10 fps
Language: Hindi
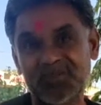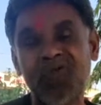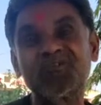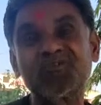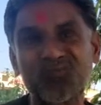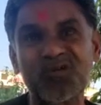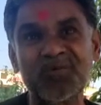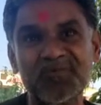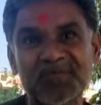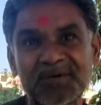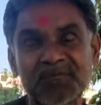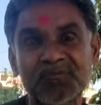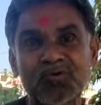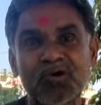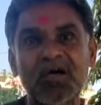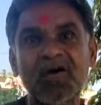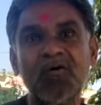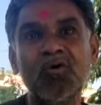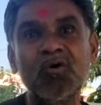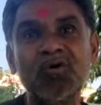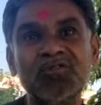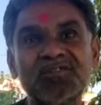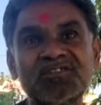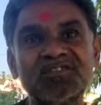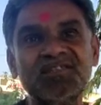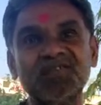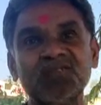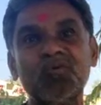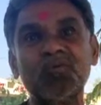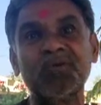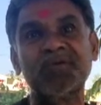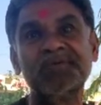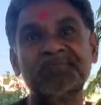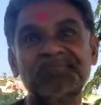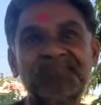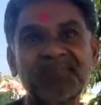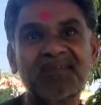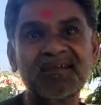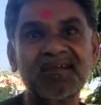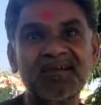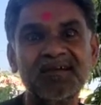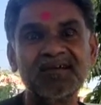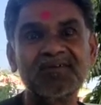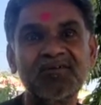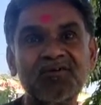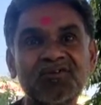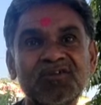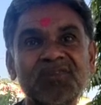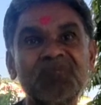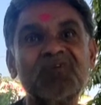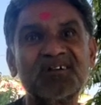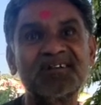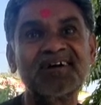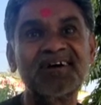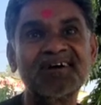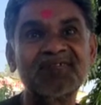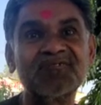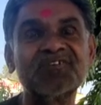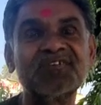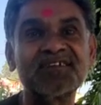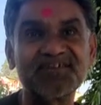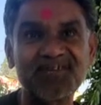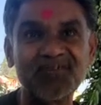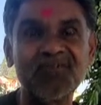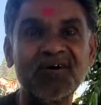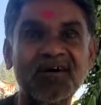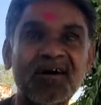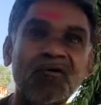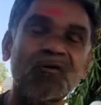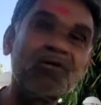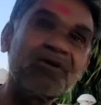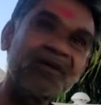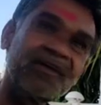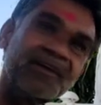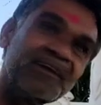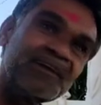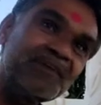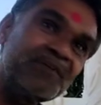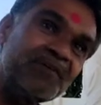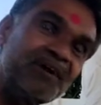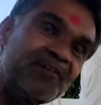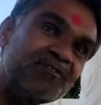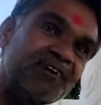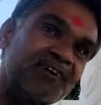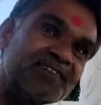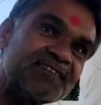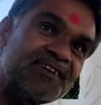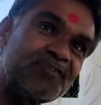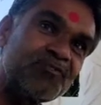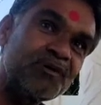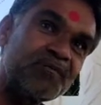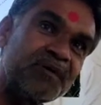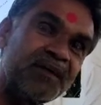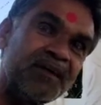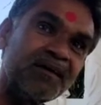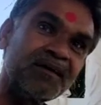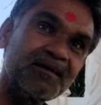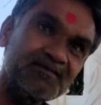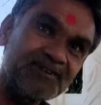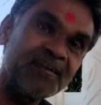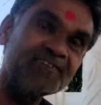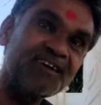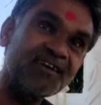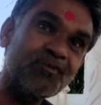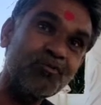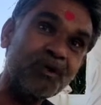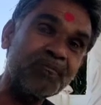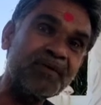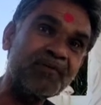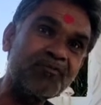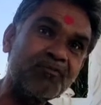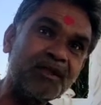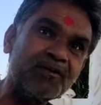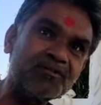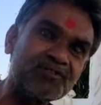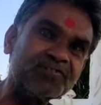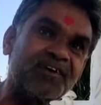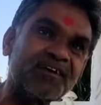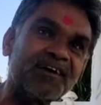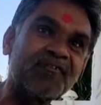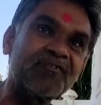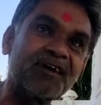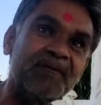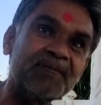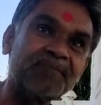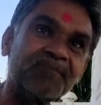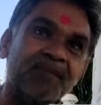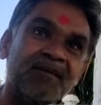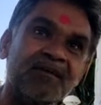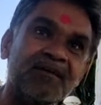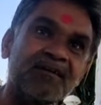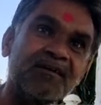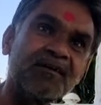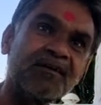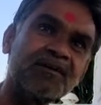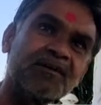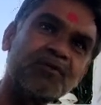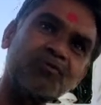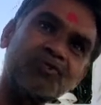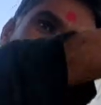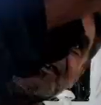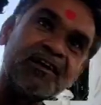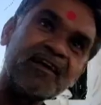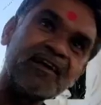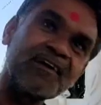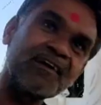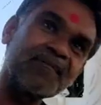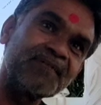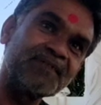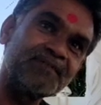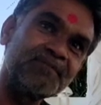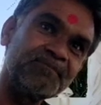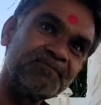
सोलह सौ सोलह हाँ, में मतलब सोलह सौ सोलह और तिथि थी नौमी हम्म। और दिन बुधवार था उस दिन का जन्म हुआ और इनने जब ये मान लो चालीस साल की उम्र में चालीस साल की उम्र में इनको मान लो इतना सारा ज्ञान हो गया कि इनने बहुत सारी लीलाएं कर गए मतलब